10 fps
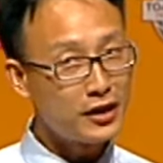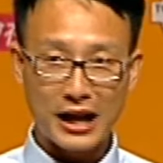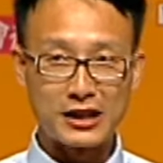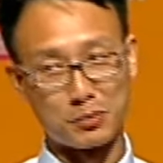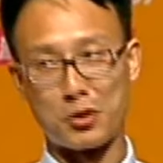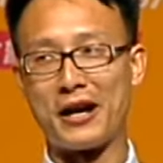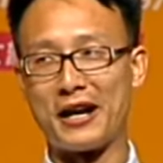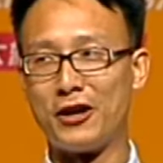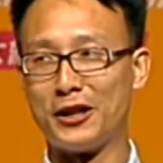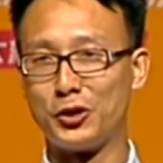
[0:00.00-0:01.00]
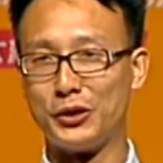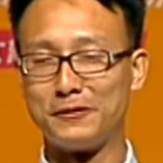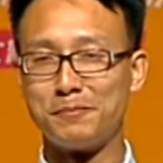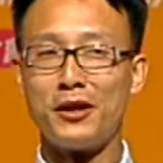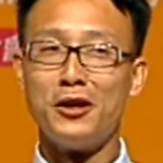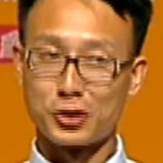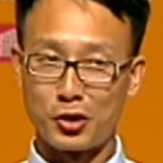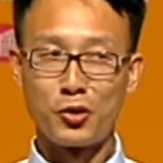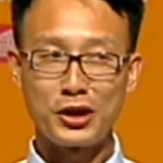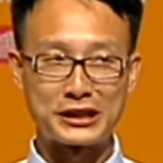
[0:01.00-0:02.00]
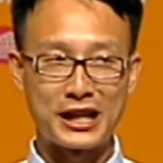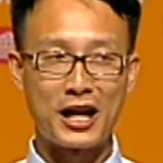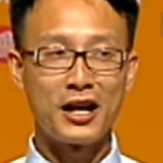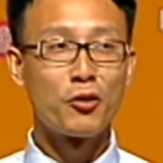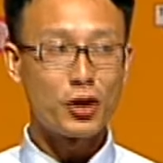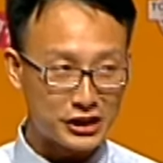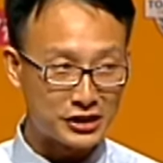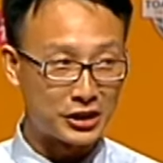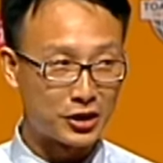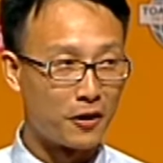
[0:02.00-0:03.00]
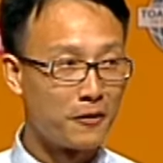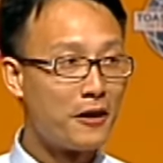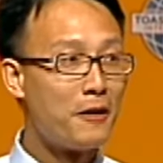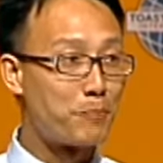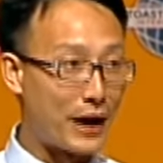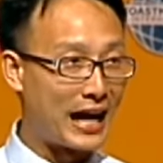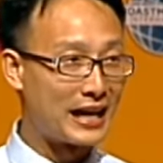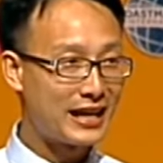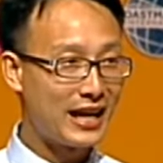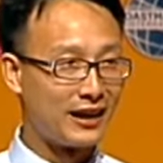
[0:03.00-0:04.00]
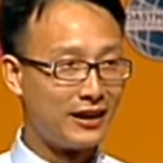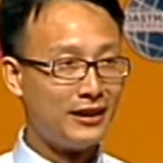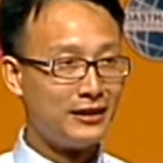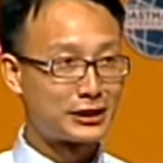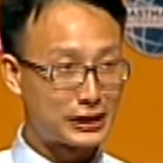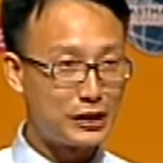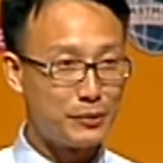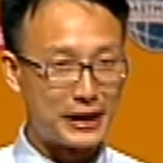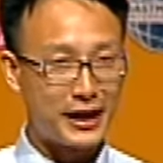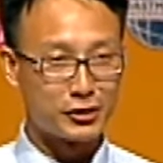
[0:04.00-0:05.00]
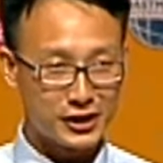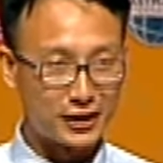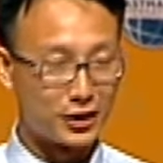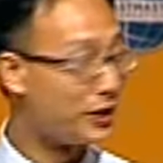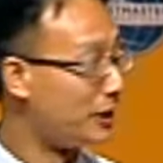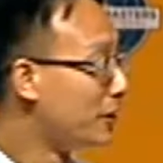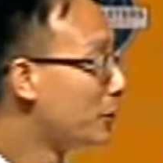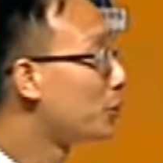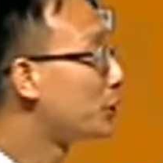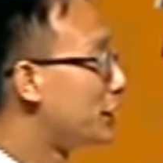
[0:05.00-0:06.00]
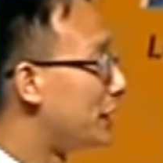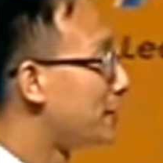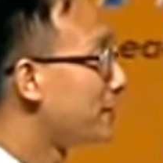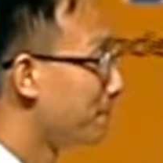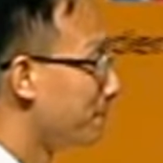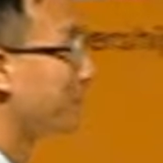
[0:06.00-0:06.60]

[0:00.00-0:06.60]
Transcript: 应该是无人会反对。所以我伫遮，我真正同别人个囝死未了即个道理。主持人，